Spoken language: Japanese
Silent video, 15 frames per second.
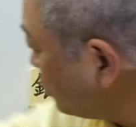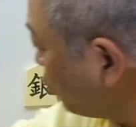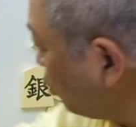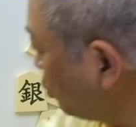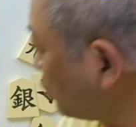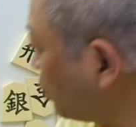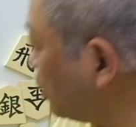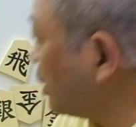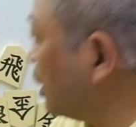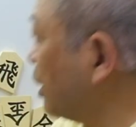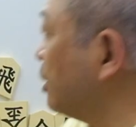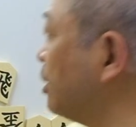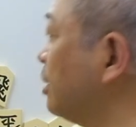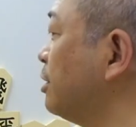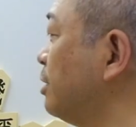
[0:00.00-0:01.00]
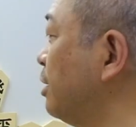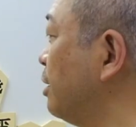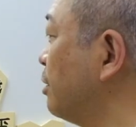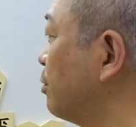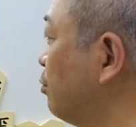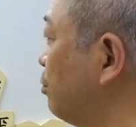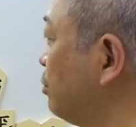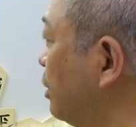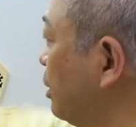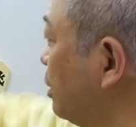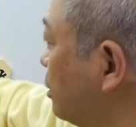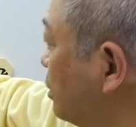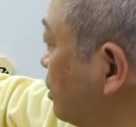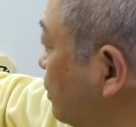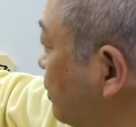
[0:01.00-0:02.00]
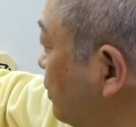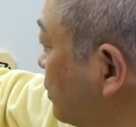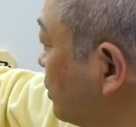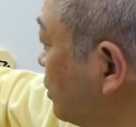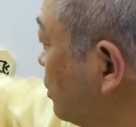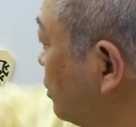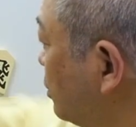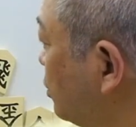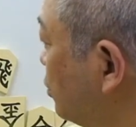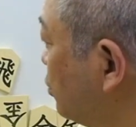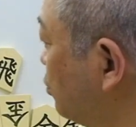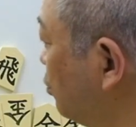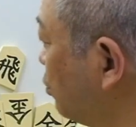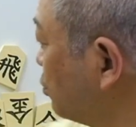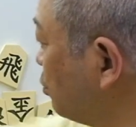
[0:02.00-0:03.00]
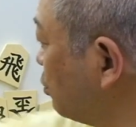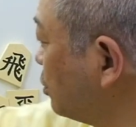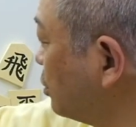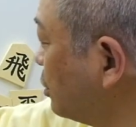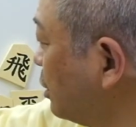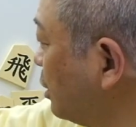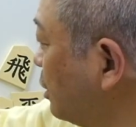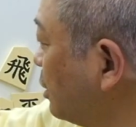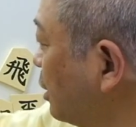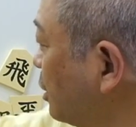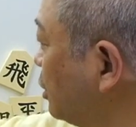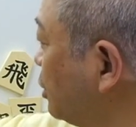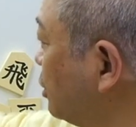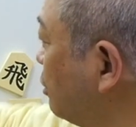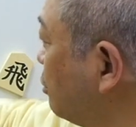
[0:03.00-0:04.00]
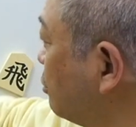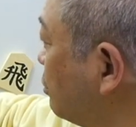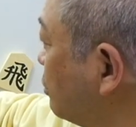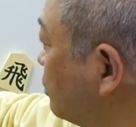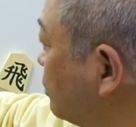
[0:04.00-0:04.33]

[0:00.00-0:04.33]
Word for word: 通しとかなきゃいけないんで、ここで歩を取って成り捨てると。